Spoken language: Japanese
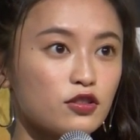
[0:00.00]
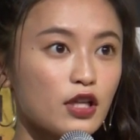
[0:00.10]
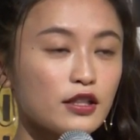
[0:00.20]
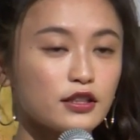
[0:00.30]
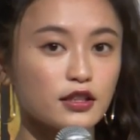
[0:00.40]

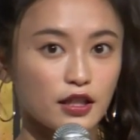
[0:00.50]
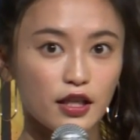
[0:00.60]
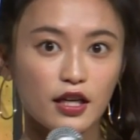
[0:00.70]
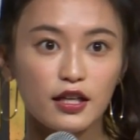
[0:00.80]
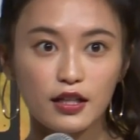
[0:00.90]
何ですか
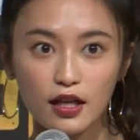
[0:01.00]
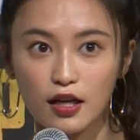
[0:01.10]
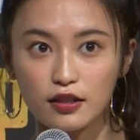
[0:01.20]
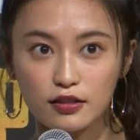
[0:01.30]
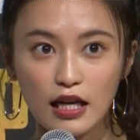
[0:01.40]
ねなん
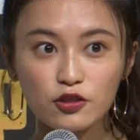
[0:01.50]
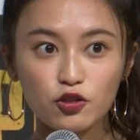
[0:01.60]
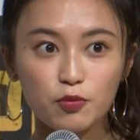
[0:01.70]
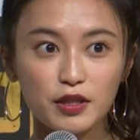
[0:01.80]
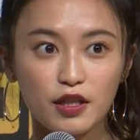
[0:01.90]
か誕
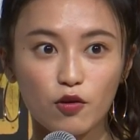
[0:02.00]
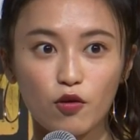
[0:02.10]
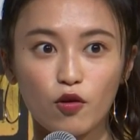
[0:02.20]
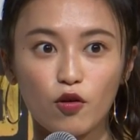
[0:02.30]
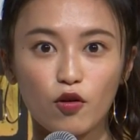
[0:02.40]
生日って
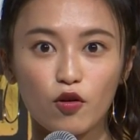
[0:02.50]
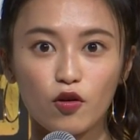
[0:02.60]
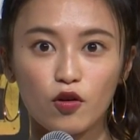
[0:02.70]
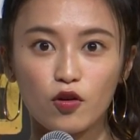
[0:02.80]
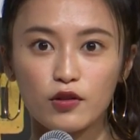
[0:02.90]
こ
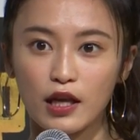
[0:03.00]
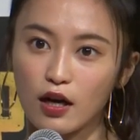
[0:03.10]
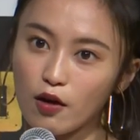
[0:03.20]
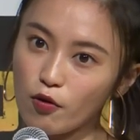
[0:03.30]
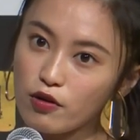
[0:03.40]
うな
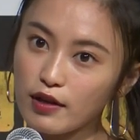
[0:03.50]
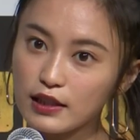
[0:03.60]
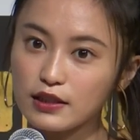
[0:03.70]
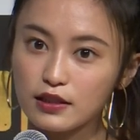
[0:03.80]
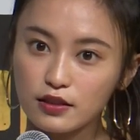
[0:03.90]
んかお祝
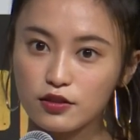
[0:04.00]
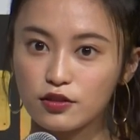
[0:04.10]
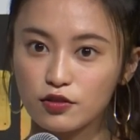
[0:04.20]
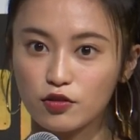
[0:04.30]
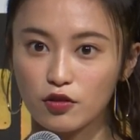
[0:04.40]
いす
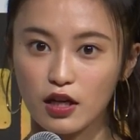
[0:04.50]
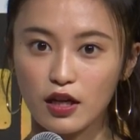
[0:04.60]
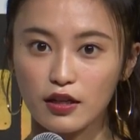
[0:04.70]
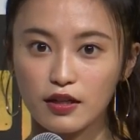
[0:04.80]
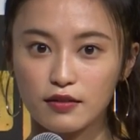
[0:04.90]
るのとか
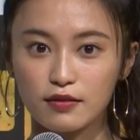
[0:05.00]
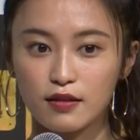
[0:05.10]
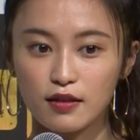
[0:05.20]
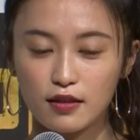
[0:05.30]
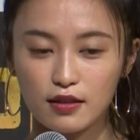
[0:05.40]
が
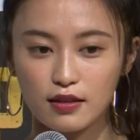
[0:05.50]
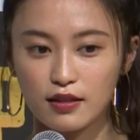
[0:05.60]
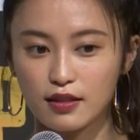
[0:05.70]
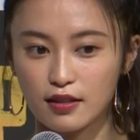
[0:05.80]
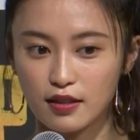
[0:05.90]

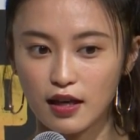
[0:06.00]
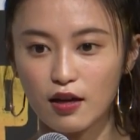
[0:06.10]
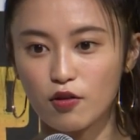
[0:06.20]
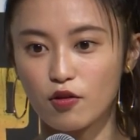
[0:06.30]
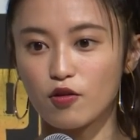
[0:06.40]

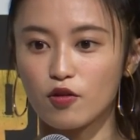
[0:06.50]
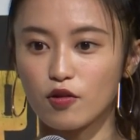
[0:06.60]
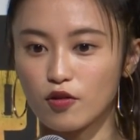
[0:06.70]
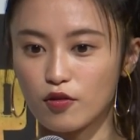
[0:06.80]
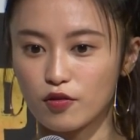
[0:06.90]
結
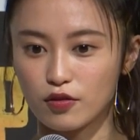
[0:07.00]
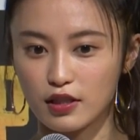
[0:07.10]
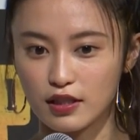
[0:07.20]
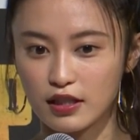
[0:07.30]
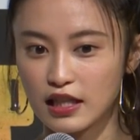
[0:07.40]
構
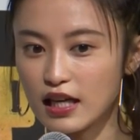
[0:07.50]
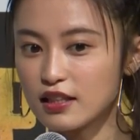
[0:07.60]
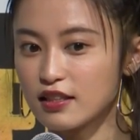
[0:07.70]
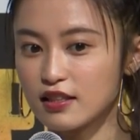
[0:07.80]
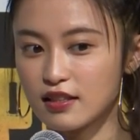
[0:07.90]
苦
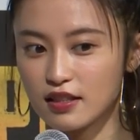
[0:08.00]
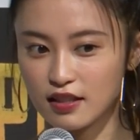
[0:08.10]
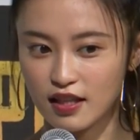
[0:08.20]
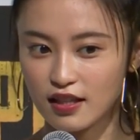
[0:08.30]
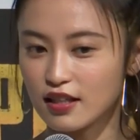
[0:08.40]

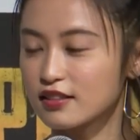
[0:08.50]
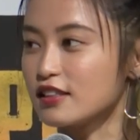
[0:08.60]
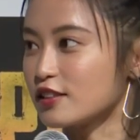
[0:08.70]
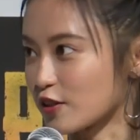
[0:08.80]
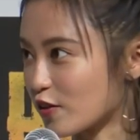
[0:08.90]
手なんで
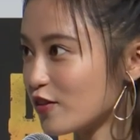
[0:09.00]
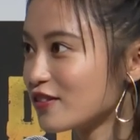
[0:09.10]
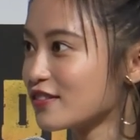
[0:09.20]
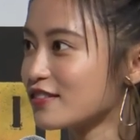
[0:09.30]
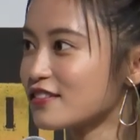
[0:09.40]
すよ
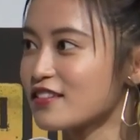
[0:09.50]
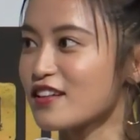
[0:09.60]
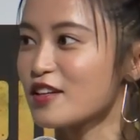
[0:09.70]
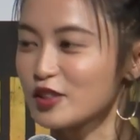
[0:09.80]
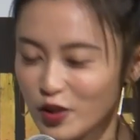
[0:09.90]
そうなん
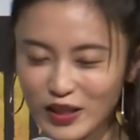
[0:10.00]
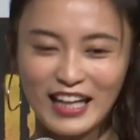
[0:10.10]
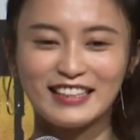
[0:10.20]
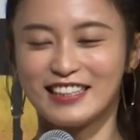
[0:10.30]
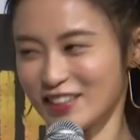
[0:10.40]
ですかそう
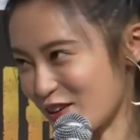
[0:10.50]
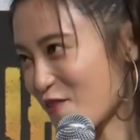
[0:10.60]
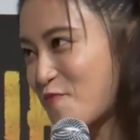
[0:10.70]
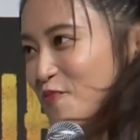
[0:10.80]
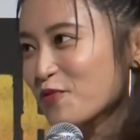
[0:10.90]
なんですよ
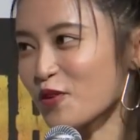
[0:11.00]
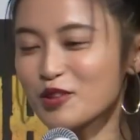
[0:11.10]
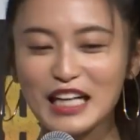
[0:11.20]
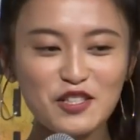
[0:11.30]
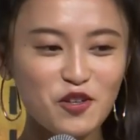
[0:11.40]
お
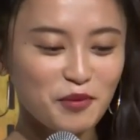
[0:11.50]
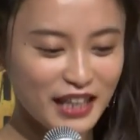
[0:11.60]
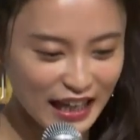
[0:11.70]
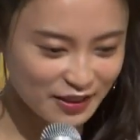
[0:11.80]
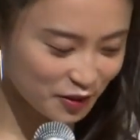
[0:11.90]
誕生日
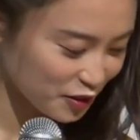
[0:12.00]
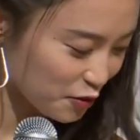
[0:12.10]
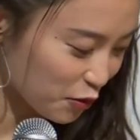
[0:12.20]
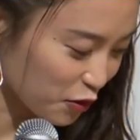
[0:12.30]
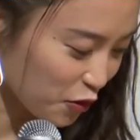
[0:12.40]
会とい
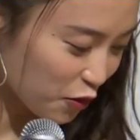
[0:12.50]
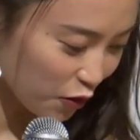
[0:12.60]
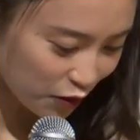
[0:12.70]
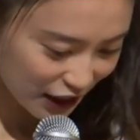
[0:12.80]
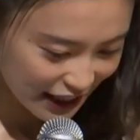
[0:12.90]
うも
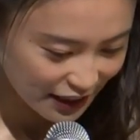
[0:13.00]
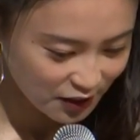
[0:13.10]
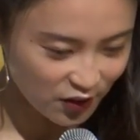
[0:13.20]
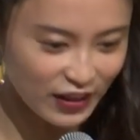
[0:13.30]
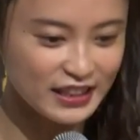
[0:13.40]
のに行
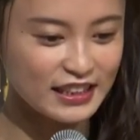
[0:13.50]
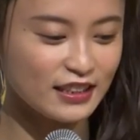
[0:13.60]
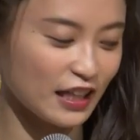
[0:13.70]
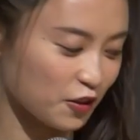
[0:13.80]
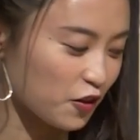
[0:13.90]
くのはいいんで
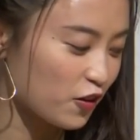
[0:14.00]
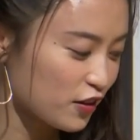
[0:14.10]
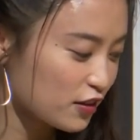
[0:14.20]
すけど